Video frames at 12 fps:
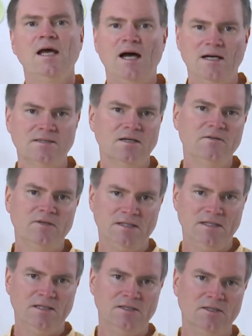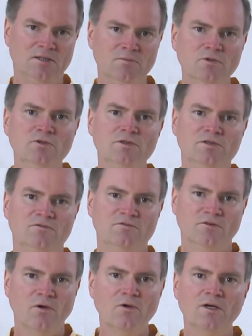Also, wenn dein Gemüt
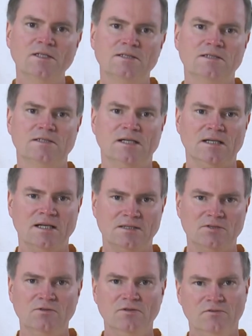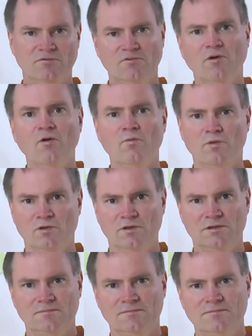froh ist, dann hast du Frohmut.
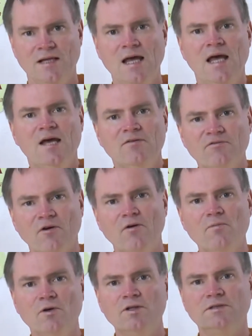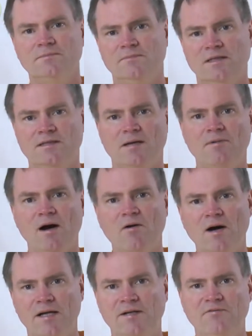Frohmut ist aber
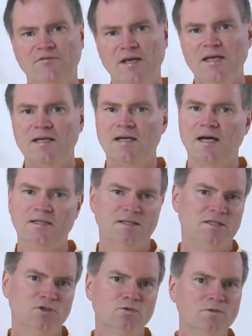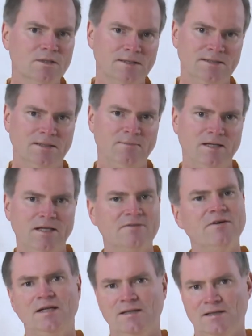auch eine Fähigkeit, eine Tugend, die man
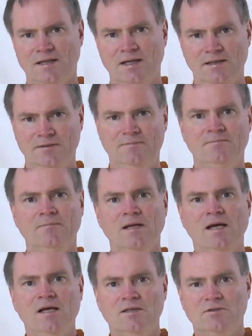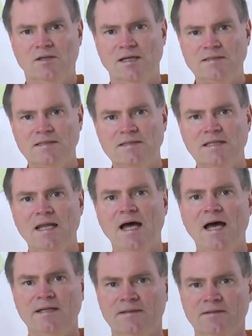entwickeln kann. Du kannst es
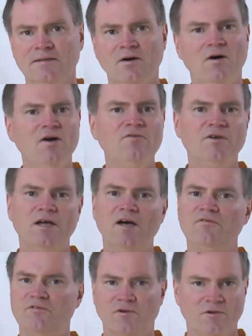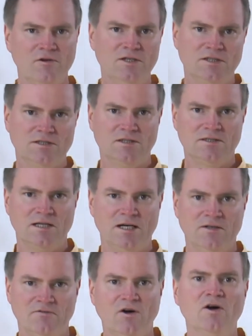lernen, häufiger fröhlich zu
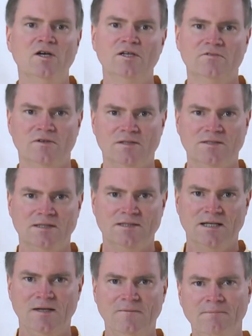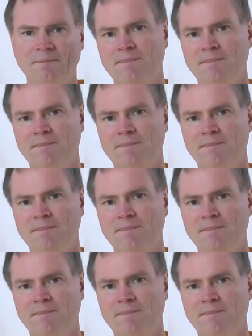sein, freudevoll zu sein.